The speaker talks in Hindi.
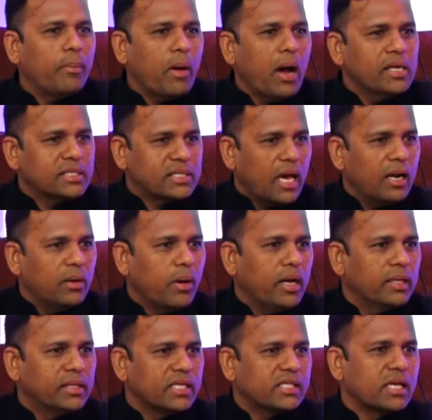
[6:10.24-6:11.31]
पाँच साल
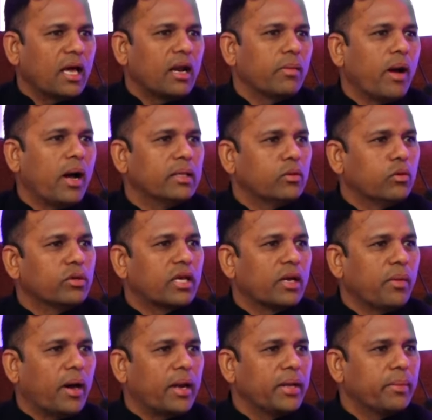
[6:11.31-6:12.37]
बाद दस साल बाद
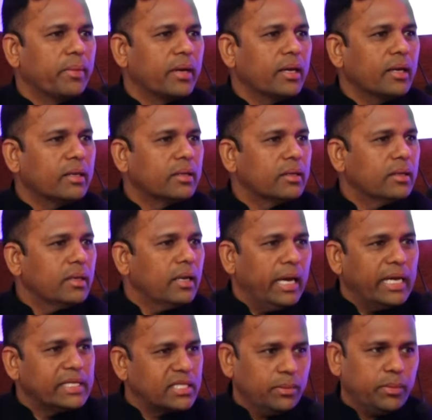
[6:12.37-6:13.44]
उनके बारे में
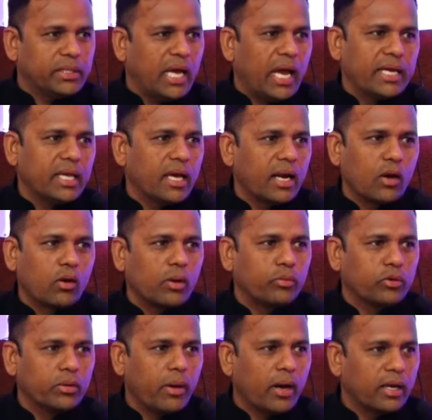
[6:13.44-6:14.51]
ऐसे बताया जा रहा होगा
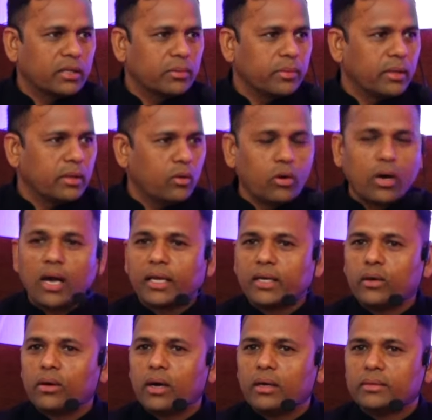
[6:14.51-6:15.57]
पूरे भारत में होगा कि
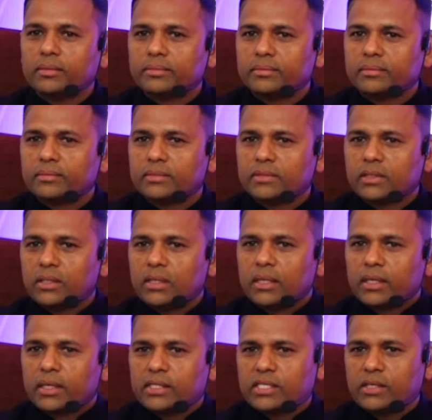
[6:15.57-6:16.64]
नहीं होगा
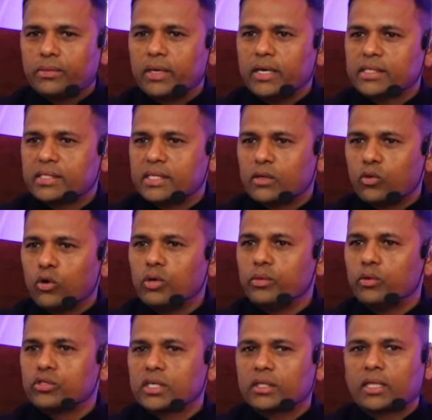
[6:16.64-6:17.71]
किसी भी एज से कोई
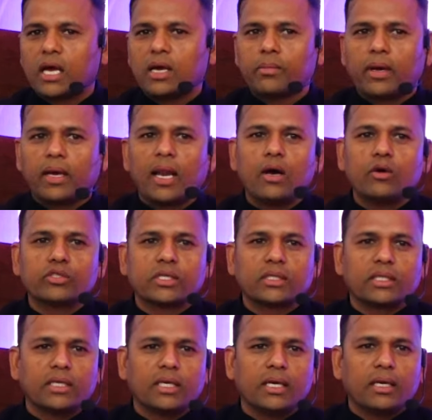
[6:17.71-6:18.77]
भी हो सकता है महिला हो
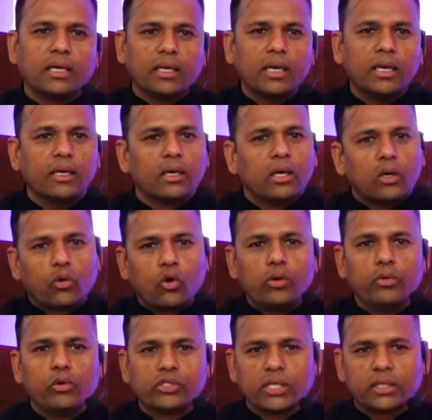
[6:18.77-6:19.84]
सकती है है ना
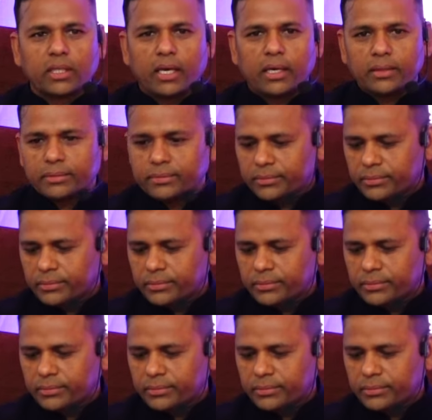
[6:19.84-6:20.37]
कोई भी हो सकता है